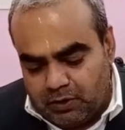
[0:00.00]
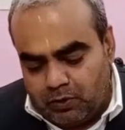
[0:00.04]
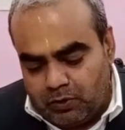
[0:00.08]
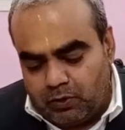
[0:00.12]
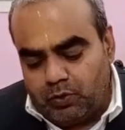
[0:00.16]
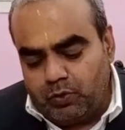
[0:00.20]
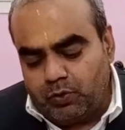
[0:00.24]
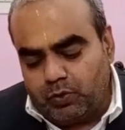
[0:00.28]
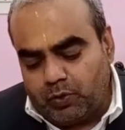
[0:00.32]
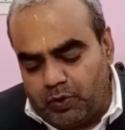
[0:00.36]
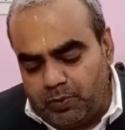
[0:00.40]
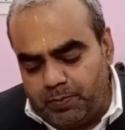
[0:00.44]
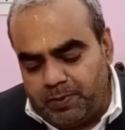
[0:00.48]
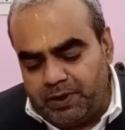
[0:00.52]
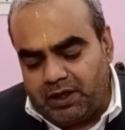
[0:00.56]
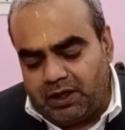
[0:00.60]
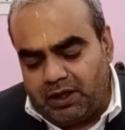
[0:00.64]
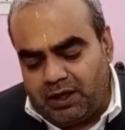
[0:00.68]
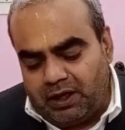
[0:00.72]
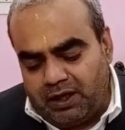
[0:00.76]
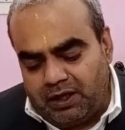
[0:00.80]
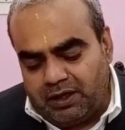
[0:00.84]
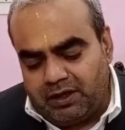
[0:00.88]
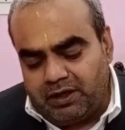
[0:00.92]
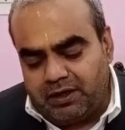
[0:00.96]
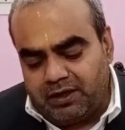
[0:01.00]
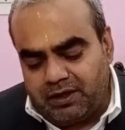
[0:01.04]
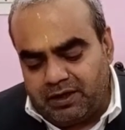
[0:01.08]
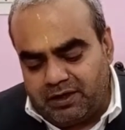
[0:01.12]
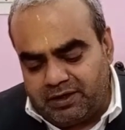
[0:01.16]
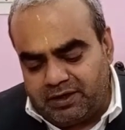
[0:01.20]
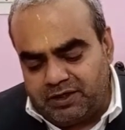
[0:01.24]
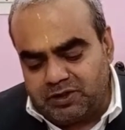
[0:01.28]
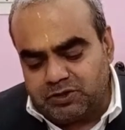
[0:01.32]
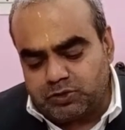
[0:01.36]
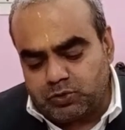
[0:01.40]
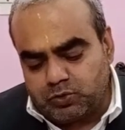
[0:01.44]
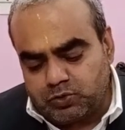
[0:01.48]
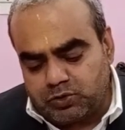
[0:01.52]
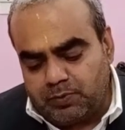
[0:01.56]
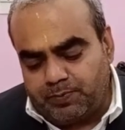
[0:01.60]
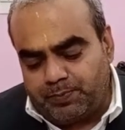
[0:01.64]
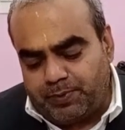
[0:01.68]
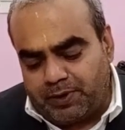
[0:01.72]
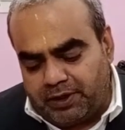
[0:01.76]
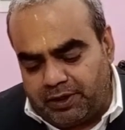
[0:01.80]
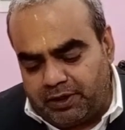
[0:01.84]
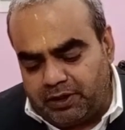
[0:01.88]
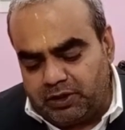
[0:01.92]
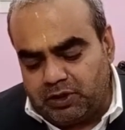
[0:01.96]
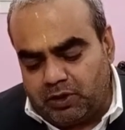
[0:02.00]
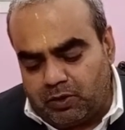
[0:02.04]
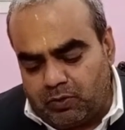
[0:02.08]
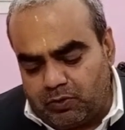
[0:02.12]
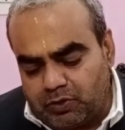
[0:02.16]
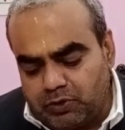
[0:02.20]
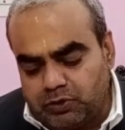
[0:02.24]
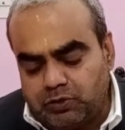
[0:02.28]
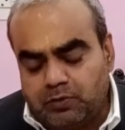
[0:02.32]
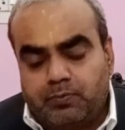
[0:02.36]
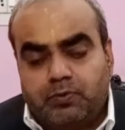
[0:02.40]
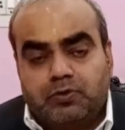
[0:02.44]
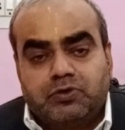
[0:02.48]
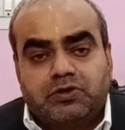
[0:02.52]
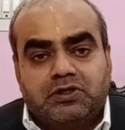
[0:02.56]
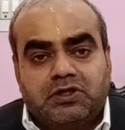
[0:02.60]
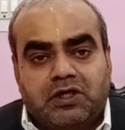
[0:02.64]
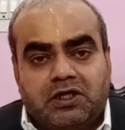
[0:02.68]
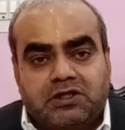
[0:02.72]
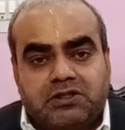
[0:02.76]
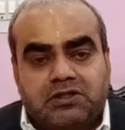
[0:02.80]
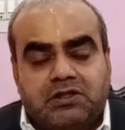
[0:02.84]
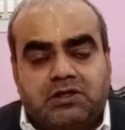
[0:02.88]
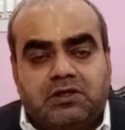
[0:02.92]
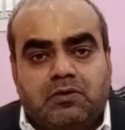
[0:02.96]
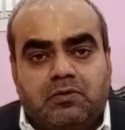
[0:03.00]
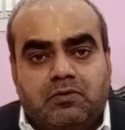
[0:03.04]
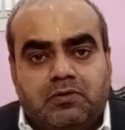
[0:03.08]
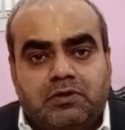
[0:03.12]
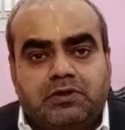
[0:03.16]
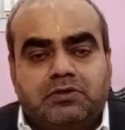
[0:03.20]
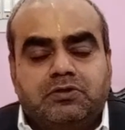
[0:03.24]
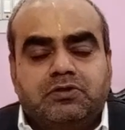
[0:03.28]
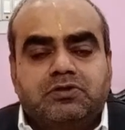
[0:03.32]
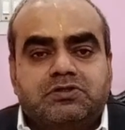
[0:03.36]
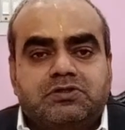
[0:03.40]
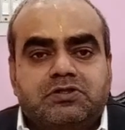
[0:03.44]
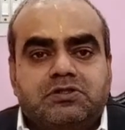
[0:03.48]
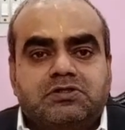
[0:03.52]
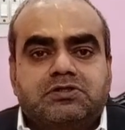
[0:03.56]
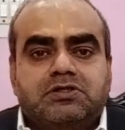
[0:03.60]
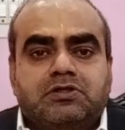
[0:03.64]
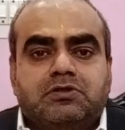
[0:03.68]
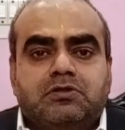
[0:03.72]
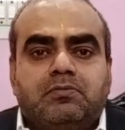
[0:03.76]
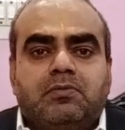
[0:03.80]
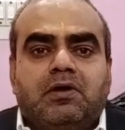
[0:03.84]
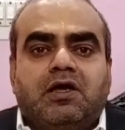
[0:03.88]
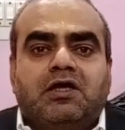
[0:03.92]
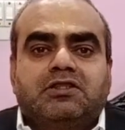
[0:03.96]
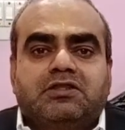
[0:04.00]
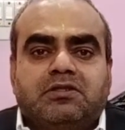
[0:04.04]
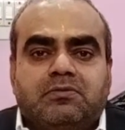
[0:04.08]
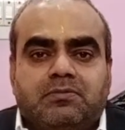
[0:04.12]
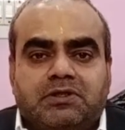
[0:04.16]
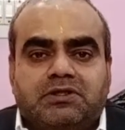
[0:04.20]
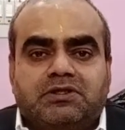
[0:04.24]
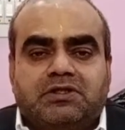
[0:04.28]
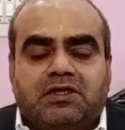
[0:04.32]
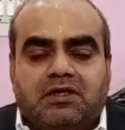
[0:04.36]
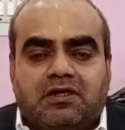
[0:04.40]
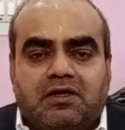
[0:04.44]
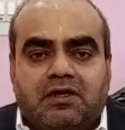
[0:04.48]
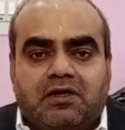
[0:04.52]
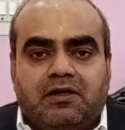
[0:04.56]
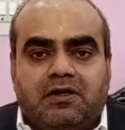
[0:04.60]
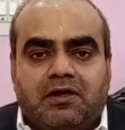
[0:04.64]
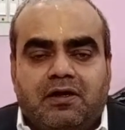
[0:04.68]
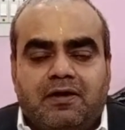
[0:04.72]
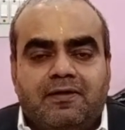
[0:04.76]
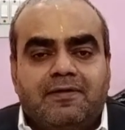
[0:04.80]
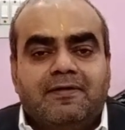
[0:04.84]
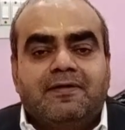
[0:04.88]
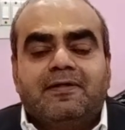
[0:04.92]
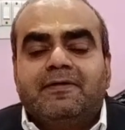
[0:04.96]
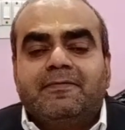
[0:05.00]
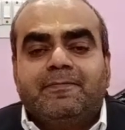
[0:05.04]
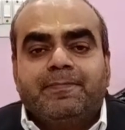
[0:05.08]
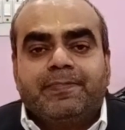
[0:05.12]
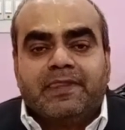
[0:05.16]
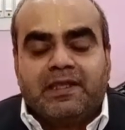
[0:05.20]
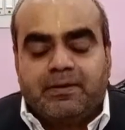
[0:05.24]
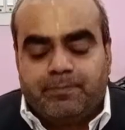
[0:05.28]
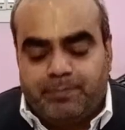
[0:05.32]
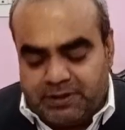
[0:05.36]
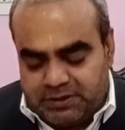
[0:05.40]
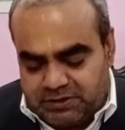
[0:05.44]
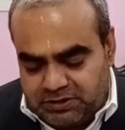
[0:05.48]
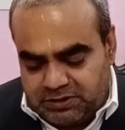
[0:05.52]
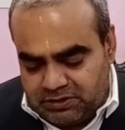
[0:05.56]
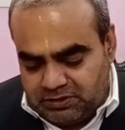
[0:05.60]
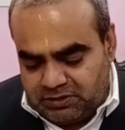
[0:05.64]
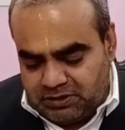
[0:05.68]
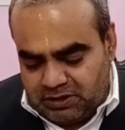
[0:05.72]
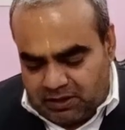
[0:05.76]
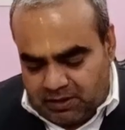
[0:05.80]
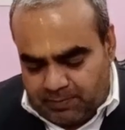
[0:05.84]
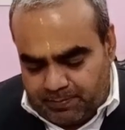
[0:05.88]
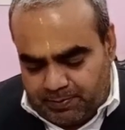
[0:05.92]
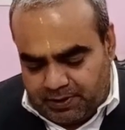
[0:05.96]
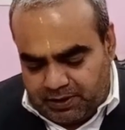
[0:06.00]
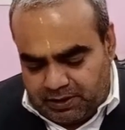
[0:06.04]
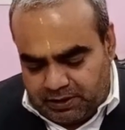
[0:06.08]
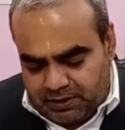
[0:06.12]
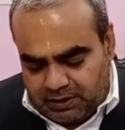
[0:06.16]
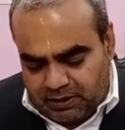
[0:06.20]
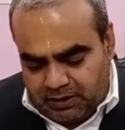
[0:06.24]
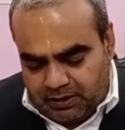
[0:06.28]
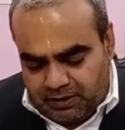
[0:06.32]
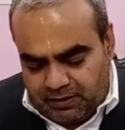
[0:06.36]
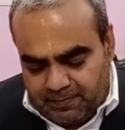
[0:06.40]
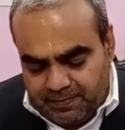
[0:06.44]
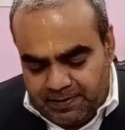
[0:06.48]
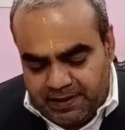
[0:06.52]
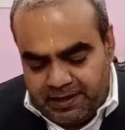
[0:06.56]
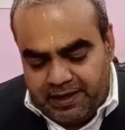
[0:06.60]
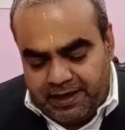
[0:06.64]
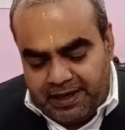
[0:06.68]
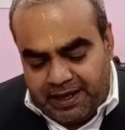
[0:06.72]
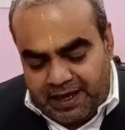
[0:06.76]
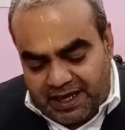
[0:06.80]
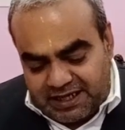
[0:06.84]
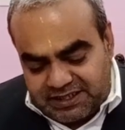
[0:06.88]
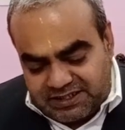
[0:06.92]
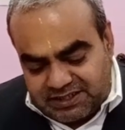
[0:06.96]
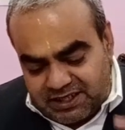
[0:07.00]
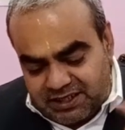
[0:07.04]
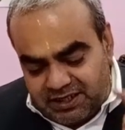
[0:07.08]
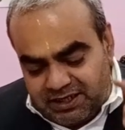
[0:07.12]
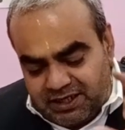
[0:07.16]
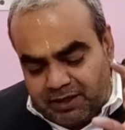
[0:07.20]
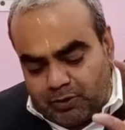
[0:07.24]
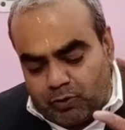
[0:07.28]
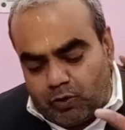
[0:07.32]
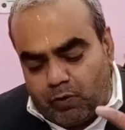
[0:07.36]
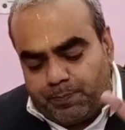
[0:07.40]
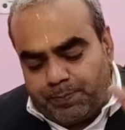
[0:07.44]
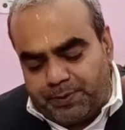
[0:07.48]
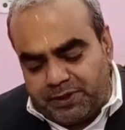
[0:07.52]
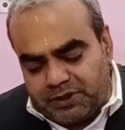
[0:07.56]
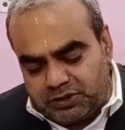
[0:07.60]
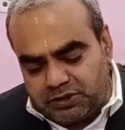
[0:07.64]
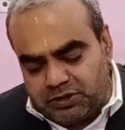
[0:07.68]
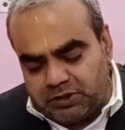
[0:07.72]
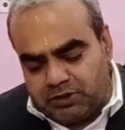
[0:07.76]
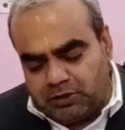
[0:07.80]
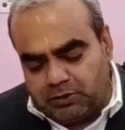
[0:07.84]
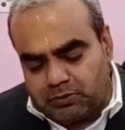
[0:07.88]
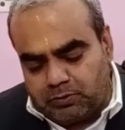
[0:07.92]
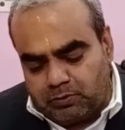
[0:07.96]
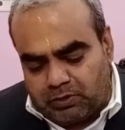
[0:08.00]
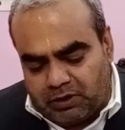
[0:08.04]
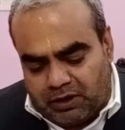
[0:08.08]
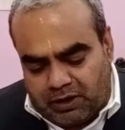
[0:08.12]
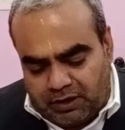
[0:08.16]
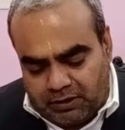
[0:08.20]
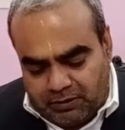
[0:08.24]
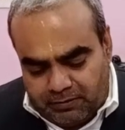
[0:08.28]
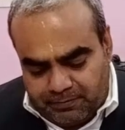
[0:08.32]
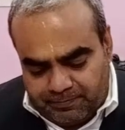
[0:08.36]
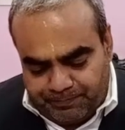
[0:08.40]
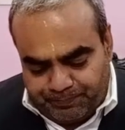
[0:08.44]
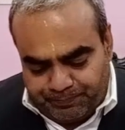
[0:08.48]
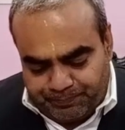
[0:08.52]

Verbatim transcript: और उनको भी कहा कि अगर अंग्रेजों से पकड़े जाओगे तो बहुत यातना होगी तो इससे अच्छा तुम आत्महत्या कर लेना पर जिंदा ना पकड़े जाना ऐसे ही एक ऑपरेशन के दौरान